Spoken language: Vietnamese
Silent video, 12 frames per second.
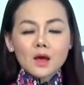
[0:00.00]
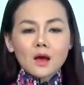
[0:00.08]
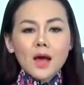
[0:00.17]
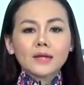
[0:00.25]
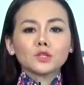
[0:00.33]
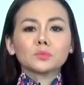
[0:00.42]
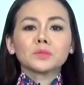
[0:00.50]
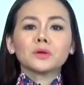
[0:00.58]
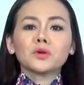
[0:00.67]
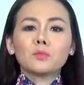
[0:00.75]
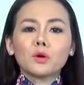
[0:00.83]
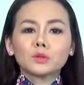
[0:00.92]
Hãng thông
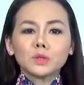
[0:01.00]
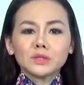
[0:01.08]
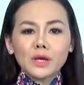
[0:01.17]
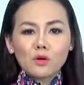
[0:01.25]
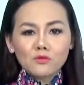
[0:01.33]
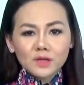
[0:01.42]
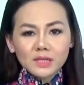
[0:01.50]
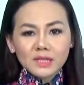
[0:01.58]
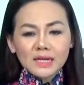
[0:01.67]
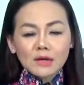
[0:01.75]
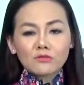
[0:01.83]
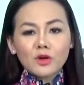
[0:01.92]
tấn của Bộ Truyền giáo
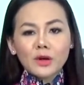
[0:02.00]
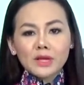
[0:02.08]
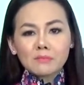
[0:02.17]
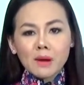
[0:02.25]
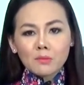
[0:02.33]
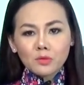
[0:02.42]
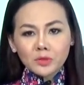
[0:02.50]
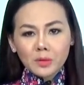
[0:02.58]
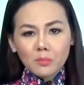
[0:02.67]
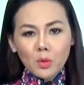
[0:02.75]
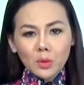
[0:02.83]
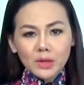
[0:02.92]
Vatican vào ngày 31
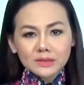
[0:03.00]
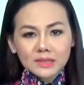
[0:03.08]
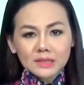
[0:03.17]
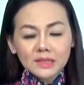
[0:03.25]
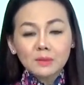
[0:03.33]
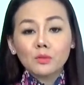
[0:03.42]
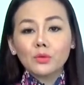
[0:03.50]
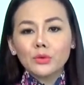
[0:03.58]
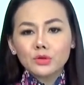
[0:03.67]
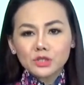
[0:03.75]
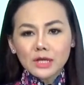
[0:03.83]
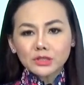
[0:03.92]
tháng 1 loan tin linh mục
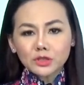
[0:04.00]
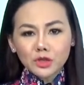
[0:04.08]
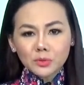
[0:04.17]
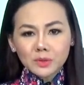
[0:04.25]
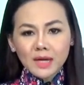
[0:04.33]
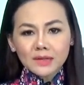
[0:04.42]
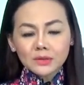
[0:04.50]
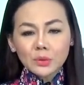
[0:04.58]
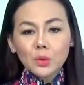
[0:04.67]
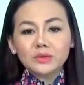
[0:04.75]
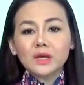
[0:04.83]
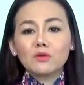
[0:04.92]
Giuse Trần Ngọc Thanh
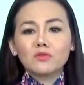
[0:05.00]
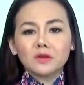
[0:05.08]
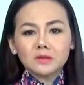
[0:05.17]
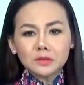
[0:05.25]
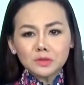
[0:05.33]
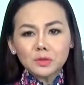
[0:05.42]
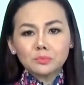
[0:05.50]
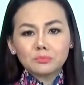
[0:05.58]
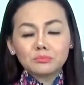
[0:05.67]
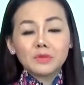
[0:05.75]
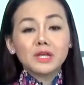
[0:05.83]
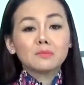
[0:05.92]
thuộc giáo phận Kon Tum
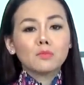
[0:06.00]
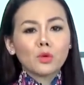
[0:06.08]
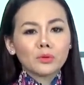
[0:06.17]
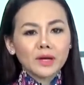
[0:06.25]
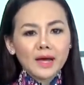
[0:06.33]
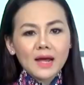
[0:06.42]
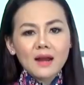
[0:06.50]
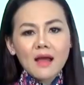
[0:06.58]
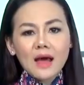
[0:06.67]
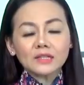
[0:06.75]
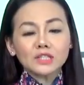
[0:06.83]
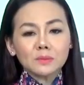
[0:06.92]
bị một kẻ
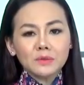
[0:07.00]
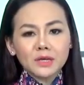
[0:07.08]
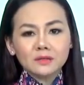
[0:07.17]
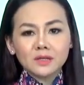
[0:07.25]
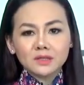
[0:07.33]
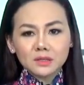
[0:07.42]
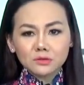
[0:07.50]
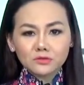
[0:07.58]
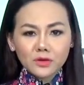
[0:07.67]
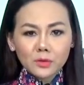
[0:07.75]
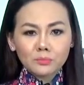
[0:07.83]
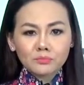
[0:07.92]
lạ chém dẫn đến tử
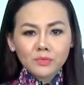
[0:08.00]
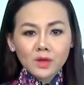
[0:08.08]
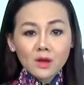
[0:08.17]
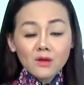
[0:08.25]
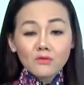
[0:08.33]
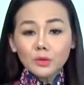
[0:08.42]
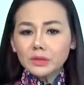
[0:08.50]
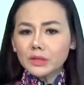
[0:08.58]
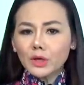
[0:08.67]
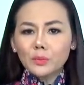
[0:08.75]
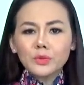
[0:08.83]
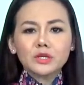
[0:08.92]
vong. Vụ tấn
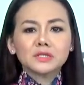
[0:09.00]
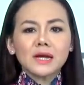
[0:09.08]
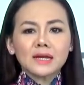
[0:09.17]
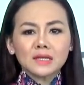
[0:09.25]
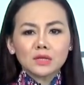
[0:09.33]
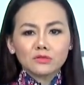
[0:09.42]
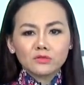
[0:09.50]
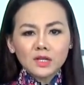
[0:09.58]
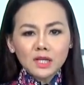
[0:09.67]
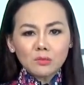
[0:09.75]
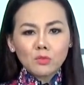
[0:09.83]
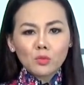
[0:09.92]
công diễn ra khi vị
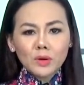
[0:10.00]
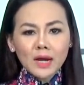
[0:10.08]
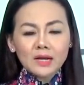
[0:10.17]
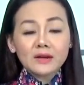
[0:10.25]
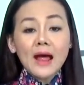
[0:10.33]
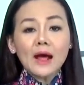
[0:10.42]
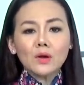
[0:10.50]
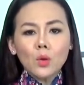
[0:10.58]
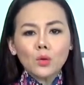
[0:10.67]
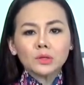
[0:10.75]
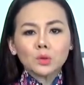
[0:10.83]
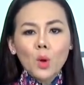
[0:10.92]
linh mục này đang
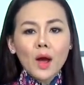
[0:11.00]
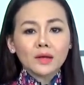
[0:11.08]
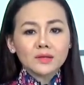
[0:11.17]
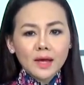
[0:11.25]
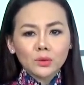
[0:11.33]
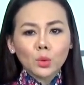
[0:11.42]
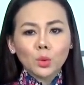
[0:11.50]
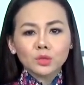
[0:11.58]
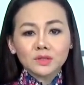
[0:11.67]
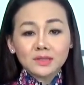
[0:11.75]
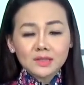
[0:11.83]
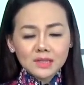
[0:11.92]
ngồi tòa giải tội cho
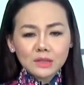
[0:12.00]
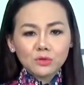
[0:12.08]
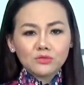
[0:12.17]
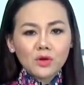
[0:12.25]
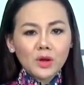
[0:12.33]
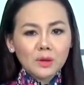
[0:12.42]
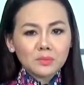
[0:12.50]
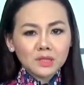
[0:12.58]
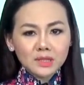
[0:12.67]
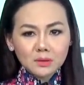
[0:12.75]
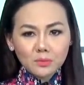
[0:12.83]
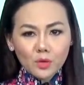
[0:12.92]
tín hữu vào ngày 29
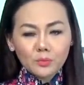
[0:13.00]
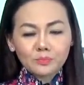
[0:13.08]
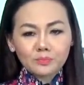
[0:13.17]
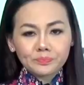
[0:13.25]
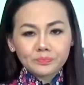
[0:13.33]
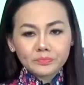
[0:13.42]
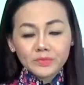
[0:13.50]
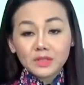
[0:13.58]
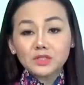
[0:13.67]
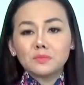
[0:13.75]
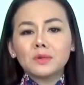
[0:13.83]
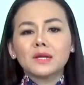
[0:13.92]
tháng 1. Tin
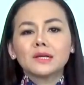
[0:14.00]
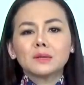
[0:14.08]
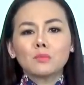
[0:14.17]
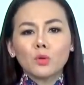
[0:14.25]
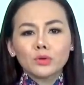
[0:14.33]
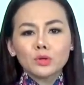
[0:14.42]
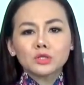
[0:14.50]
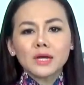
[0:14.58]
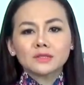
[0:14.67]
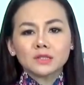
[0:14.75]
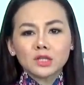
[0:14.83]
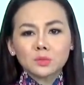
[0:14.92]
cho biết linh mục Giuse
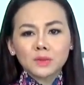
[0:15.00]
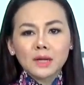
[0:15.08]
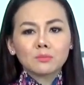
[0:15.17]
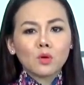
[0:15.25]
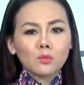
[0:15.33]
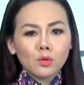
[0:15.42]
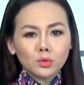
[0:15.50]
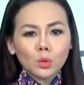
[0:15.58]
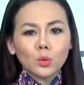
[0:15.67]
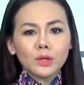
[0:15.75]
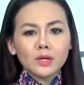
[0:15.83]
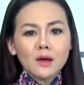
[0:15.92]
Trần Ngọc Thanh 41
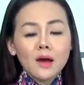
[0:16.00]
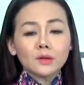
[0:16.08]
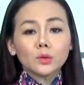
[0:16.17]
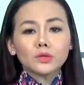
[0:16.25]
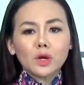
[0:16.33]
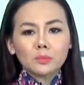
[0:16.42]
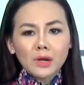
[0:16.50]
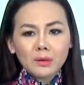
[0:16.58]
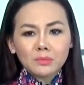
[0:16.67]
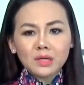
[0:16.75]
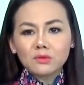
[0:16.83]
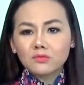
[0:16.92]
tuổi thuộc dòng Đa
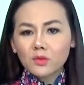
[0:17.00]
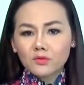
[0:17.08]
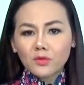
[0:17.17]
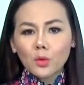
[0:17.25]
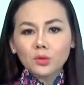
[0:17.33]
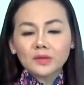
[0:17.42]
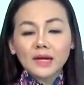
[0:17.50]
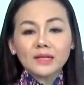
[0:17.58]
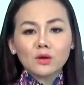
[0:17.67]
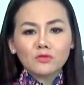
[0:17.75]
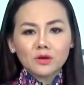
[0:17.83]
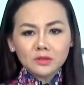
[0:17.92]
Minh phục vụ tại
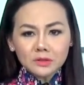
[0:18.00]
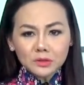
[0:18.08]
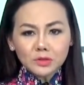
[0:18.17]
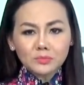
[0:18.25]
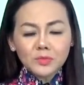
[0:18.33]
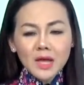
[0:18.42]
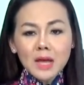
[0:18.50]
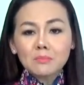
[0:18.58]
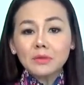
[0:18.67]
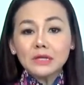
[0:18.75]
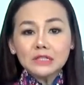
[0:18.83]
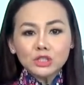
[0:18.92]
giáo phận Kon Tum
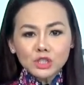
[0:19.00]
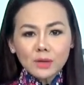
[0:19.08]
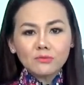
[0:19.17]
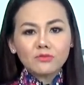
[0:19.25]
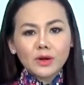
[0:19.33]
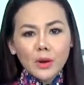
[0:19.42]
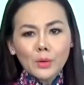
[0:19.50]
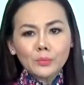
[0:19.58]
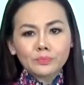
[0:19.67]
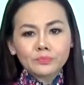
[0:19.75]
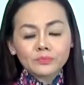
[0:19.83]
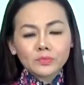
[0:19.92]
bị chém vào đầu.
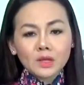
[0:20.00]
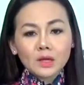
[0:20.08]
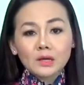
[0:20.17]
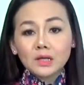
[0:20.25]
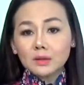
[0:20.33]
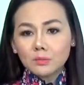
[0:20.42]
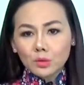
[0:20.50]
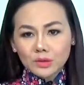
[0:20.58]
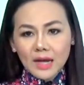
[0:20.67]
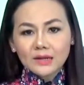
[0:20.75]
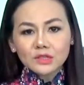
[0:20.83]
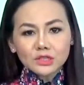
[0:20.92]
Linh mục
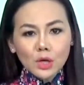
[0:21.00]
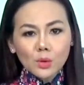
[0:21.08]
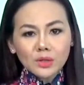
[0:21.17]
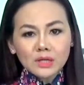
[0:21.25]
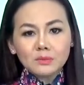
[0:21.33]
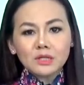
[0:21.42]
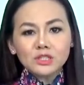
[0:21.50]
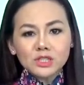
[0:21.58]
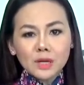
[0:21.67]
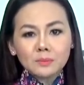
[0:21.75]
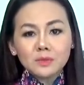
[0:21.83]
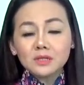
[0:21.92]
Thanh sau khi bị
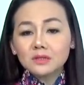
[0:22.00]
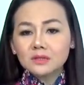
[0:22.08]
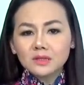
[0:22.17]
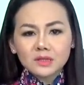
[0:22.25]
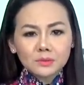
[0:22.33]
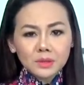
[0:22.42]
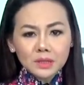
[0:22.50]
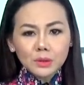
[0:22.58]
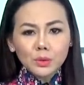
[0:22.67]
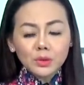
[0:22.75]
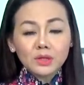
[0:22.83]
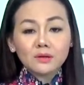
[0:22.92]
chém được đưa đi cấp
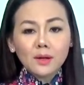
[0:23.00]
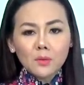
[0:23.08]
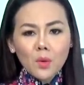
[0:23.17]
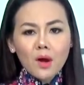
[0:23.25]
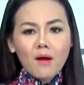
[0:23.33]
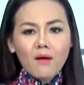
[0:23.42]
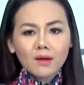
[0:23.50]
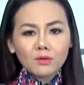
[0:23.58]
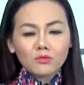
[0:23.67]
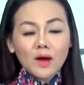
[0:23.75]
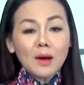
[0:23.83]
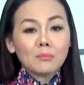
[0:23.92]
cứu nhưng không qua khỏi
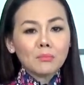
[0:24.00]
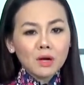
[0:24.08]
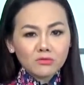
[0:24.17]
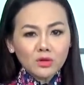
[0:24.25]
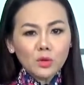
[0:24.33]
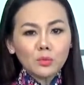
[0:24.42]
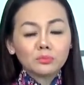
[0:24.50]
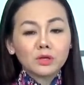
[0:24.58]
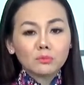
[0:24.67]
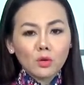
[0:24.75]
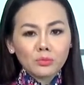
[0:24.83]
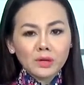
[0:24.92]
và mất vào lúc
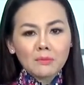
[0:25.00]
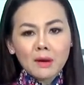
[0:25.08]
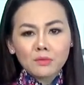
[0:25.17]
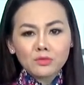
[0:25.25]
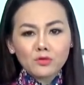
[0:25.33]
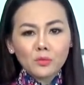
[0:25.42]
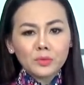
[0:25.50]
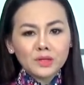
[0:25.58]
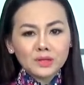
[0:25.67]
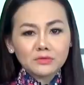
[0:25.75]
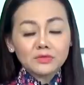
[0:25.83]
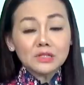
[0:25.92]
11:30 giờ
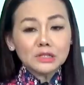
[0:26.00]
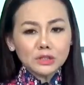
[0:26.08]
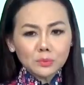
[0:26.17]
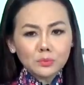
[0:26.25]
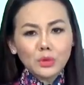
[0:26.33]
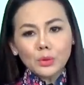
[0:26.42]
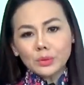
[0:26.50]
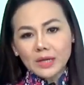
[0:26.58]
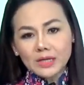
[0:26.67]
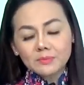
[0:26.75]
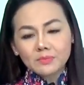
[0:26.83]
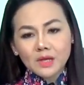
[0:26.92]
địa phương trong cùng ngày.